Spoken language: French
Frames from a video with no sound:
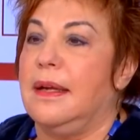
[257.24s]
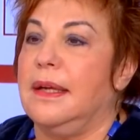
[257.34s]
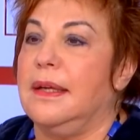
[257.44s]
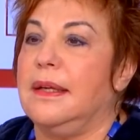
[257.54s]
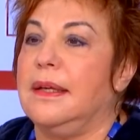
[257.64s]

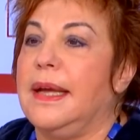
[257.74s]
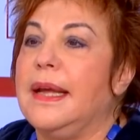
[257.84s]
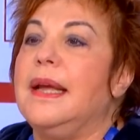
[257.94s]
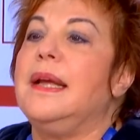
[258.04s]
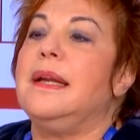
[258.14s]
euh,
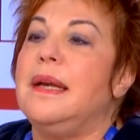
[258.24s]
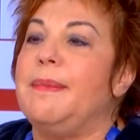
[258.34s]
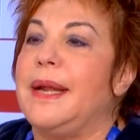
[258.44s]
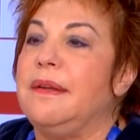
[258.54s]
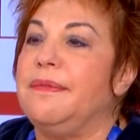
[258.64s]
et les
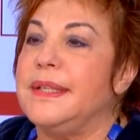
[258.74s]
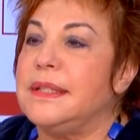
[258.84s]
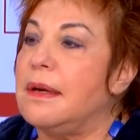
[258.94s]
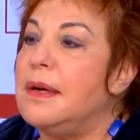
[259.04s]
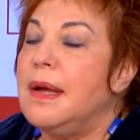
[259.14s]

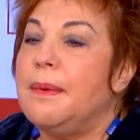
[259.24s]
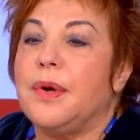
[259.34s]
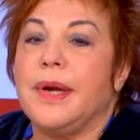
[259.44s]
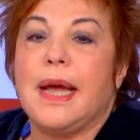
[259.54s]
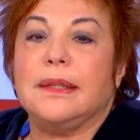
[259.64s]
manifestants.
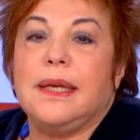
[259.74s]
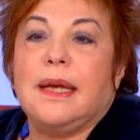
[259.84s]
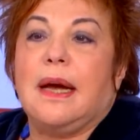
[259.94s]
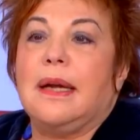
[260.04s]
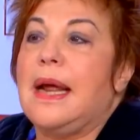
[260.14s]

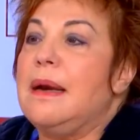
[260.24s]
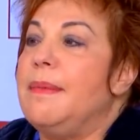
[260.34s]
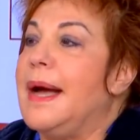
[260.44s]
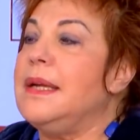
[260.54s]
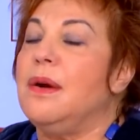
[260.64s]
Regardez, en
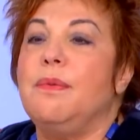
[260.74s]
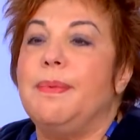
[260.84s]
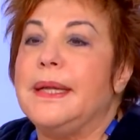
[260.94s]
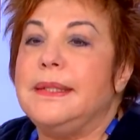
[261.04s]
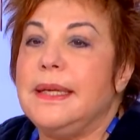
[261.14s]
Allemagne, on
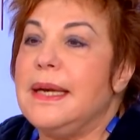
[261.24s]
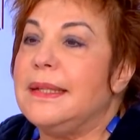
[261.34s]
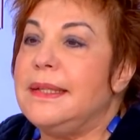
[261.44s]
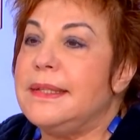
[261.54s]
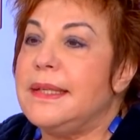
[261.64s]
pratique la
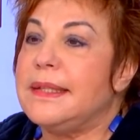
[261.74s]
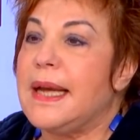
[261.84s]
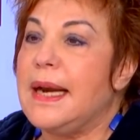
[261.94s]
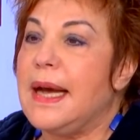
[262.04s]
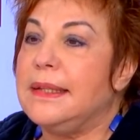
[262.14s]

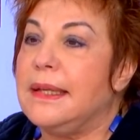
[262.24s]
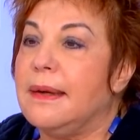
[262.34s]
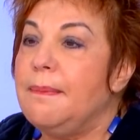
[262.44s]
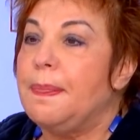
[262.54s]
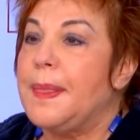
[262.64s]

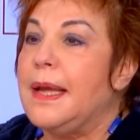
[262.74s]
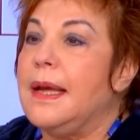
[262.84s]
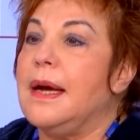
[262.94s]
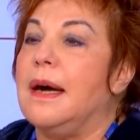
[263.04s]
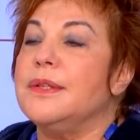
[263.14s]
désescalade.
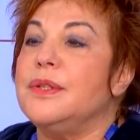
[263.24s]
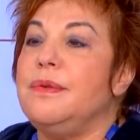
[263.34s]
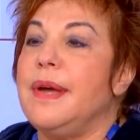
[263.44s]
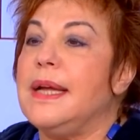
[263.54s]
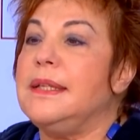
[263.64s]
Euh, en
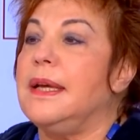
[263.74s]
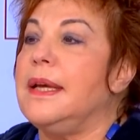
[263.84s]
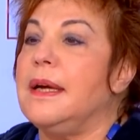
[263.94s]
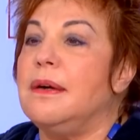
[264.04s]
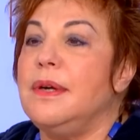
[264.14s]
Suède
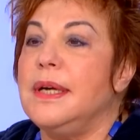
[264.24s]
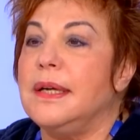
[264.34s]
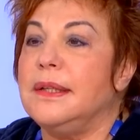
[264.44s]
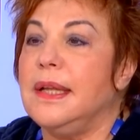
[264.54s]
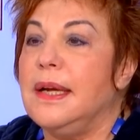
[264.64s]
et en
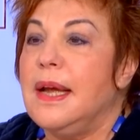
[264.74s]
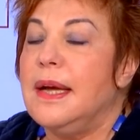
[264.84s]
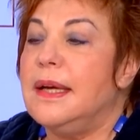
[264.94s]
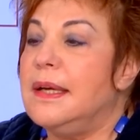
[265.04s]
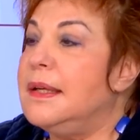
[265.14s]
Hollande,
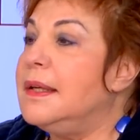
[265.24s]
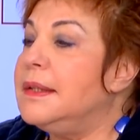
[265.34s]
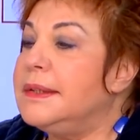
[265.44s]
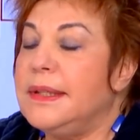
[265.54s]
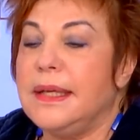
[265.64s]

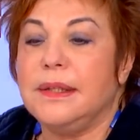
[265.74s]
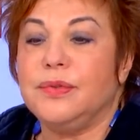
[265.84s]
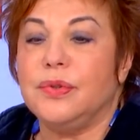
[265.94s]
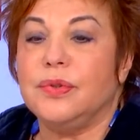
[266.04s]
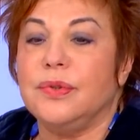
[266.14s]
euh,
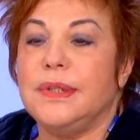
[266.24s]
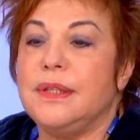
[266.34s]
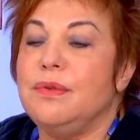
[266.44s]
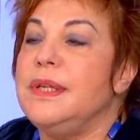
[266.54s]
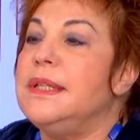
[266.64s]
ce sont
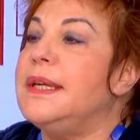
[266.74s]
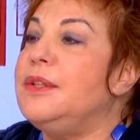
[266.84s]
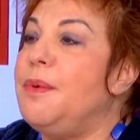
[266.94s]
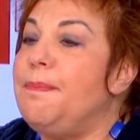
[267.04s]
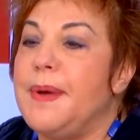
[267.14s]
des unités
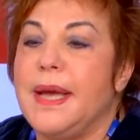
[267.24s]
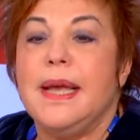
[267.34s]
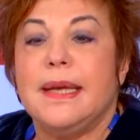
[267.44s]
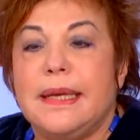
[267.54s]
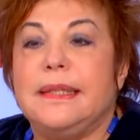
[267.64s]
de paix
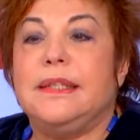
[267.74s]
qui